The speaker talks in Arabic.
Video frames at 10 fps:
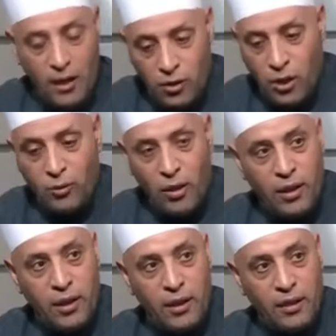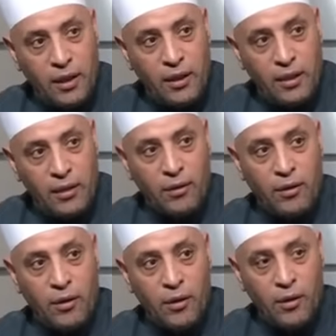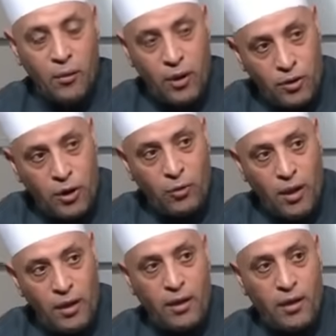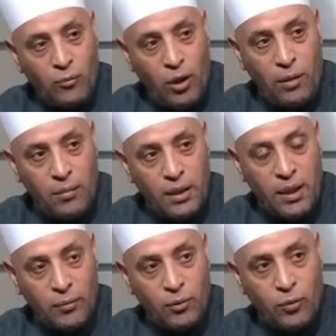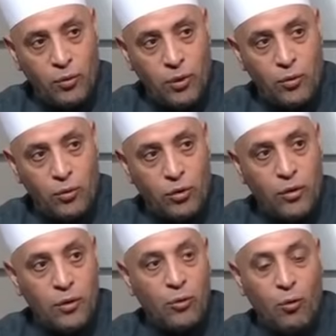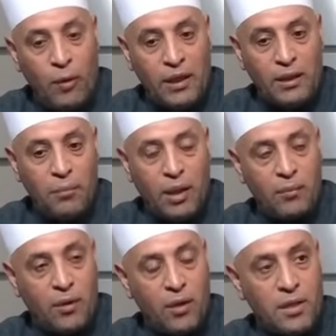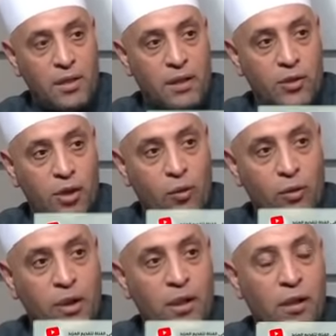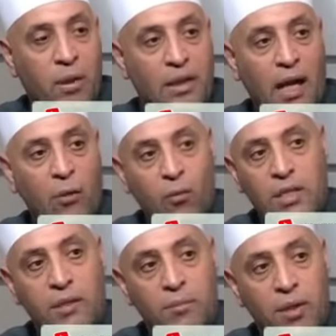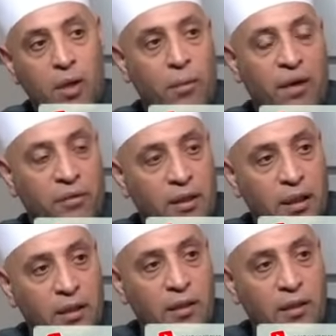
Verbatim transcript: أشهد أن لا إله إلا الله وأشهد أن محمدا عبده ورسوله وبعدين بعد ما أخلص التشهد بتعوذ من أربع فتن